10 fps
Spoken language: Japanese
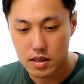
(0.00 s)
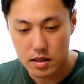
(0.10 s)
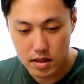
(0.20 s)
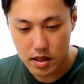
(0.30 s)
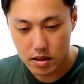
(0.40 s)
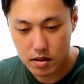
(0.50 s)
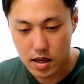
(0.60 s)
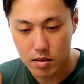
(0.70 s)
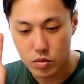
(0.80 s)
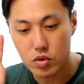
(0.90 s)

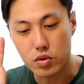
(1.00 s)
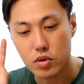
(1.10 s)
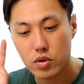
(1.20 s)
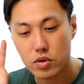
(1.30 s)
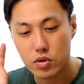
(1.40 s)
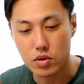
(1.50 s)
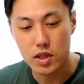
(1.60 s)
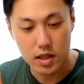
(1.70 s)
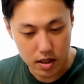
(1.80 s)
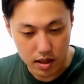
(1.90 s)
インスタグラム、
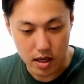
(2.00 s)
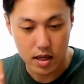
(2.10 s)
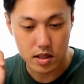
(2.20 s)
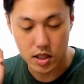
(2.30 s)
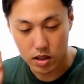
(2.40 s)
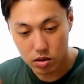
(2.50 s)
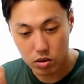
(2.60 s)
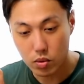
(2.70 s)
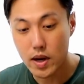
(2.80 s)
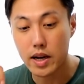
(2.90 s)
ツイッター、
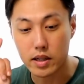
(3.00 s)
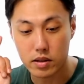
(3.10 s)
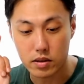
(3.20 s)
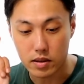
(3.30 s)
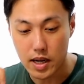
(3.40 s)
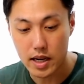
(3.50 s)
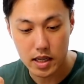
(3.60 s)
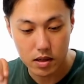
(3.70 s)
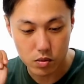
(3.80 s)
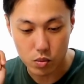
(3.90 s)
チャットワーク、
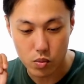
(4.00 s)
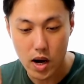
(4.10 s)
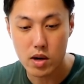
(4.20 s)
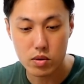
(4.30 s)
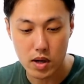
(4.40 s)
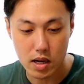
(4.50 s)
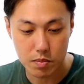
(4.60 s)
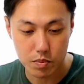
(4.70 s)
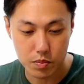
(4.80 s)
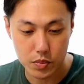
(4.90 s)
LINE、
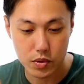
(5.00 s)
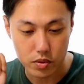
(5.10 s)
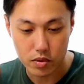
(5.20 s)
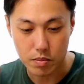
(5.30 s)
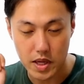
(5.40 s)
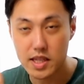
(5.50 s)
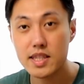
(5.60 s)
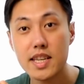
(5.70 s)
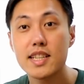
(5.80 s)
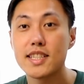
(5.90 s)
ワウアップ、
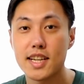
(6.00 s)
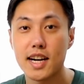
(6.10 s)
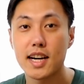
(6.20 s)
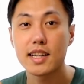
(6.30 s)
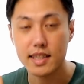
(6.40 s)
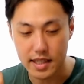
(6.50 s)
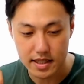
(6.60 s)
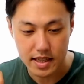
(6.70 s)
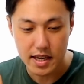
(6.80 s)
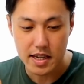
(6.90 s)
メッセンジャー
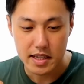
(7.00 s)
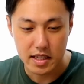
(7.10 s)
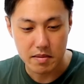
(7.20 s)
です。